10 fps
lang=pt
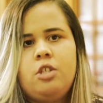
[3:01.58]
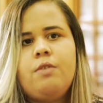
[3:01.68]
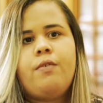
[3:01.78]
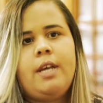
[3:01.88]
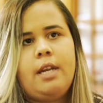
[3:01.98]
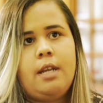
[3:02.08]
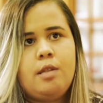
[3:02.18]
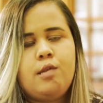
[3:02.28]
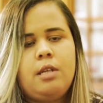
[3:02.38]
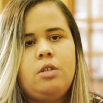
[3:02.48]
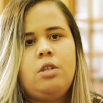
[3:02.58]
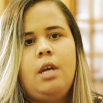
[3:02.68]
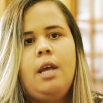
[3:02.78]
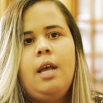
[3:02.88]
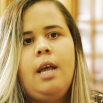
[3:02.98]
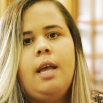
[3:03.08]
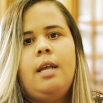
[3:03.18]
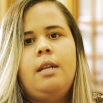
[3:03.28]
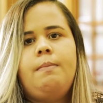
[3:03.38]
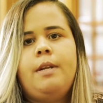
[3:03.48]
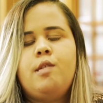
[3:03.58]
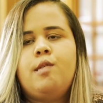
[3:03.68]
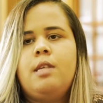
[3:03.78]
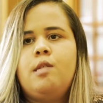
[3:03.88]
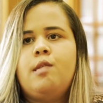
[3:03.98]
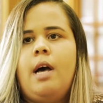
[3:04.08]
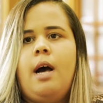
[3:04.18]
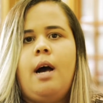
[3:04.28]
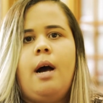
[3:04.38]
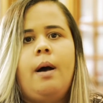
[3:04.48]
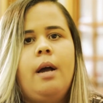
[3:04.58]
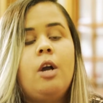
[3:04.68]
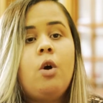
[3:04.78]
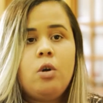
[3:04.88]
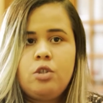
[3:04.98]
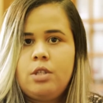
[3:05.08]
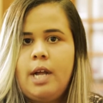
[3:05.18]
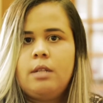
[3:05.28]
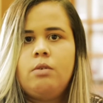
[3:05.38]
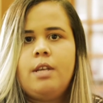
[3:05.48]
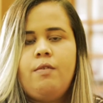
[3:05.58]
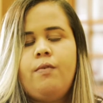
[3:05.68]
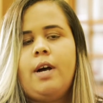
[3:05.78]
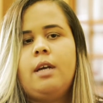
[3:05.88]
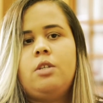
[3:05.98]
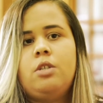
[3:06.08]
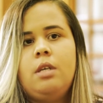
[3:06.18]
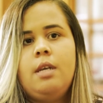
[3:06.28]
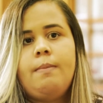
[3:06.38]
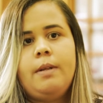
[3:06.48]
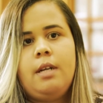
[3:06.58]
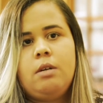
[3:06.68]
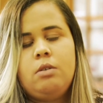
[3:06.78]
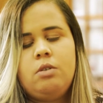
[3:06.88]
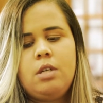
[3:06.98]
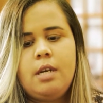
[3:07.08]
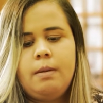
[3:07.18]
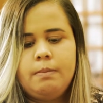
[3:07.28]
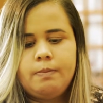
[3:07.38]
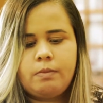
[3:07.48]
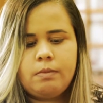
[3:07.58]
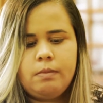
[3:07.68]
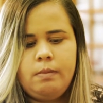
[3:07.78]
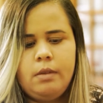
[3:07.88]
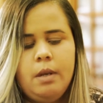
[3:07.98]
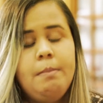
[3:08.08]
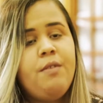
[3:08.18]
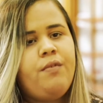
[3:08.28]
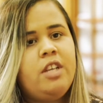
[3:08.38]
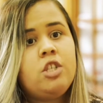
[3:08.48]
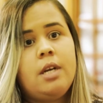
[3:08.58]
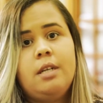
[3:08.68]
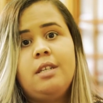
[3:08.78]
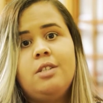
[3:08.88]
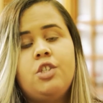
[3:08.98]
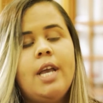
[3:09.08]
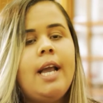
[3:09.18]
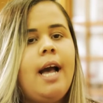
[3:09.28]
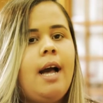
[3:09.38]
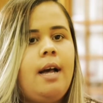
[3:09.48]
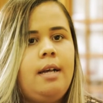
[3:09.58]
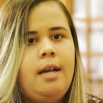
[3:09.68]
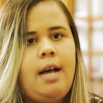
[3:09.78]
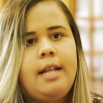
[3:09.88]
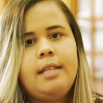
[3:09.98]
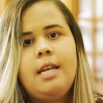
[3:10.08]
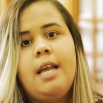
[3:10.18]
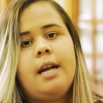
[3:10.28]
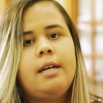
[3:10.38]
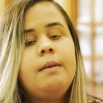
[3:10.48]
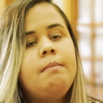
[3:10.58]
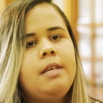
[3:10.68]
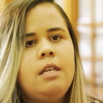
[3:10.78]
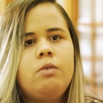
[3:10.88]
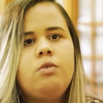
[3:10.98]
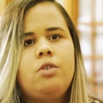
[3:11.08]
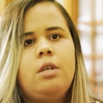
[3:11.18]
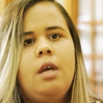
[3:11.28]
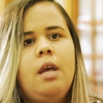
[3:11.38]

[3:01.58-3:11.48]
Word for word: diferenças ele precisa gostar do que faz. E a pedagogia me fez chegar a trilhar caminhos